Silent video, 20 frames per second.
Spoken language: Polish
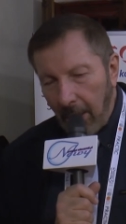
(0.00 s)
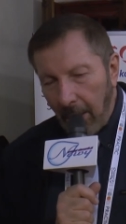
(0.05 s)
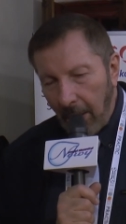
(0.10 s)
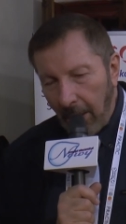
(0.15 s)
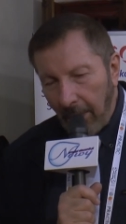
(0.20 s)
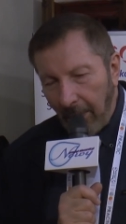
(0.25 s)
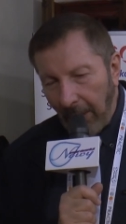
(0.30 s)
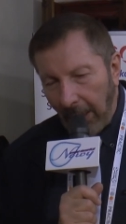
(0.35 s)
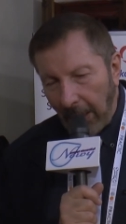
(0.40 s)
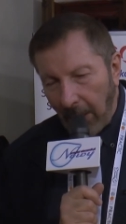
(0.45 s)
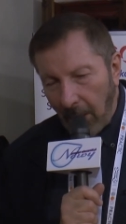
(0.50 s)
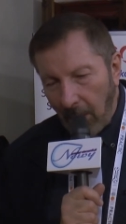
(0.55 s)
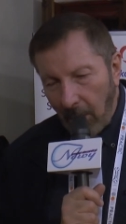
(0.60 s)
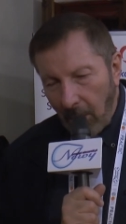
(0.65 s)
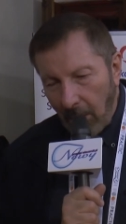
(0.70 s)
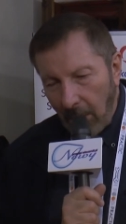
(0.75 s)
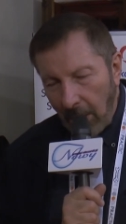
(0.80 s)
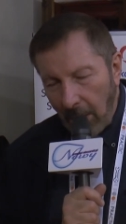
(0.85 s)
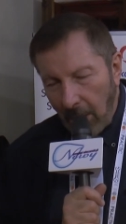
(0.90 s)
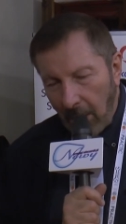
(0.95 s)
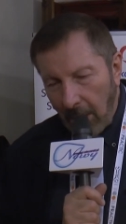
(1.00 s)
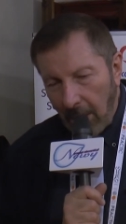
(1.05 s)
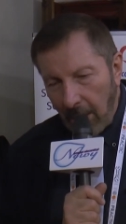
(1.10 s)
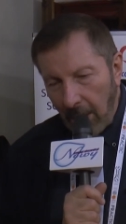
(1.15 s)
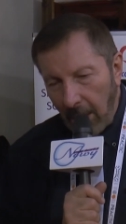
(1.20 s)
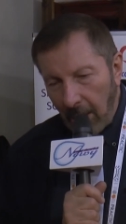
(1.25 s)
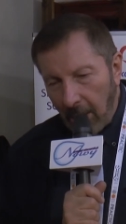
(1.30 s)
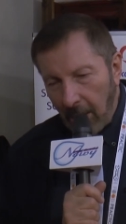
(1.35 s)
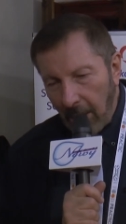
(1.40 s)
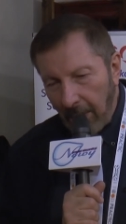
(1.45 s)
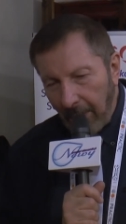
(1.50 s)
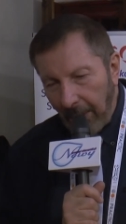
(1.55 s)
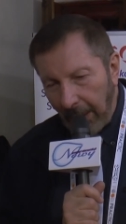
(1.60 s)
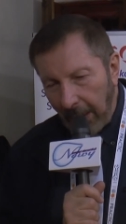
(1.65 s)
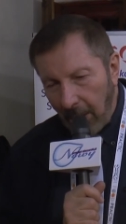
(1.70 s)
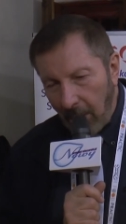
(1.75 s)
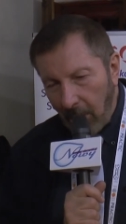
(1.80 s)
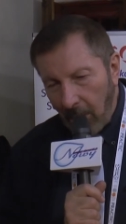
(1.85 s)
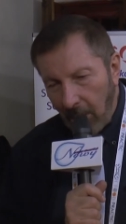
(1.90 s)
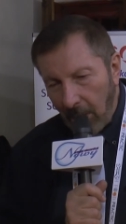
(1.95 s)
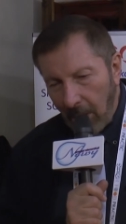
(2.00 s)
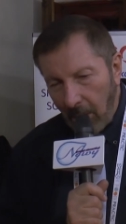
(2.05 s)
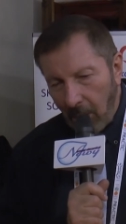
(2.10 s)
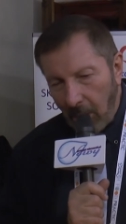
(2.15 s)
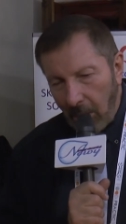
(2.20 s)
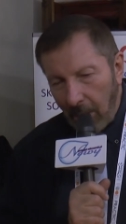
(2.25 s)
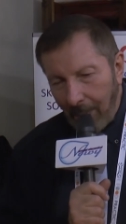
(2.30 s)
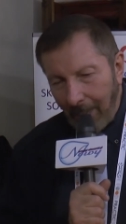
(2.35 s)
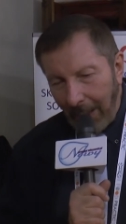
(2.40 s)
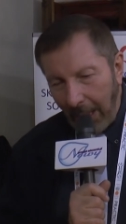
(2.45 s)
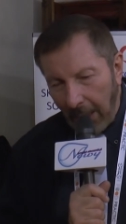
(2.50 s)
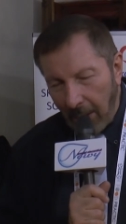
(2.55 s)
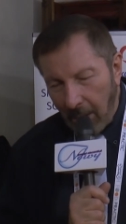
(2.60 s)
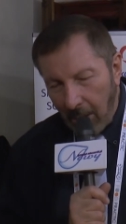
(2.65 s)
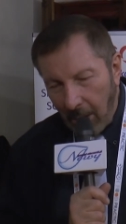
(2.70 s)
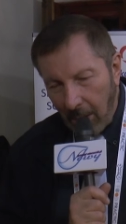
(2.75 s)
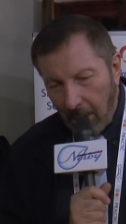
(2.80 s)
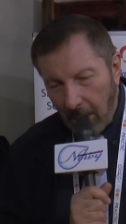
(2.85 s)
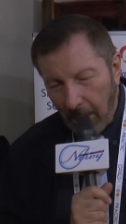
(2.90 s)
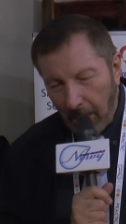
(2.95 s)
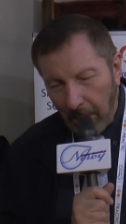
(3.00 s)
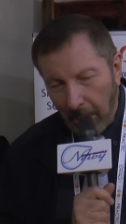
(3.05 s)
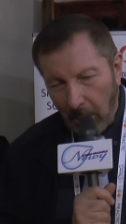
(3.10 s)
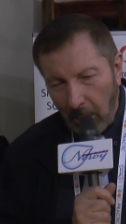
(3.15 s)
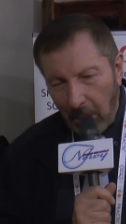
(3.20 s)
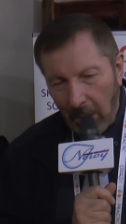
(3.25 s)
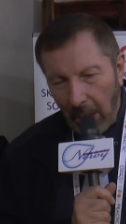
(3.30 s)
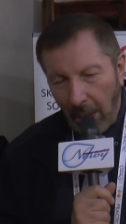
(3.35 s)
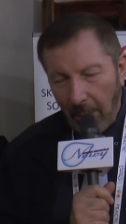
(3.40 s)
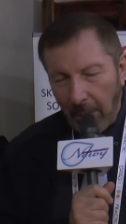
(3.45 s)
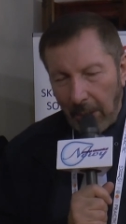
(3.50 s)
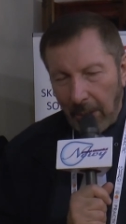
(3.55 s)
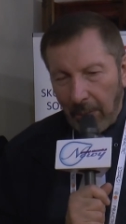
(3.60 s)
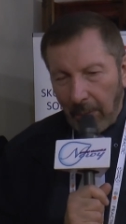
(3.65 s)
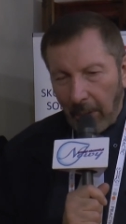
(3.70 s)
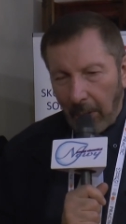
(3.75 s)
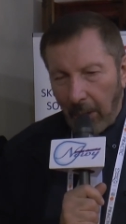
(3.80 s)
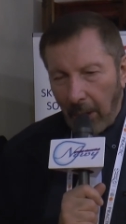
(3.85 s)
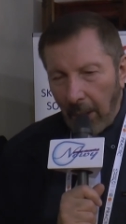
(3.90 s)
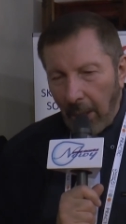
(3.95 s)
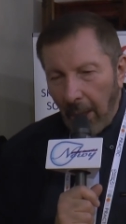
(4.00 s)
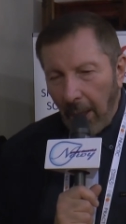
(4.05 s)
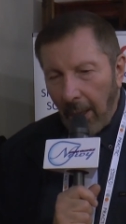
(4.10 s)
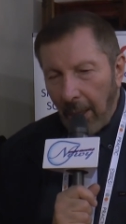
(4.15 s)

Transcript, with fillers: 2016-2018, e, żeby ujrzały swoje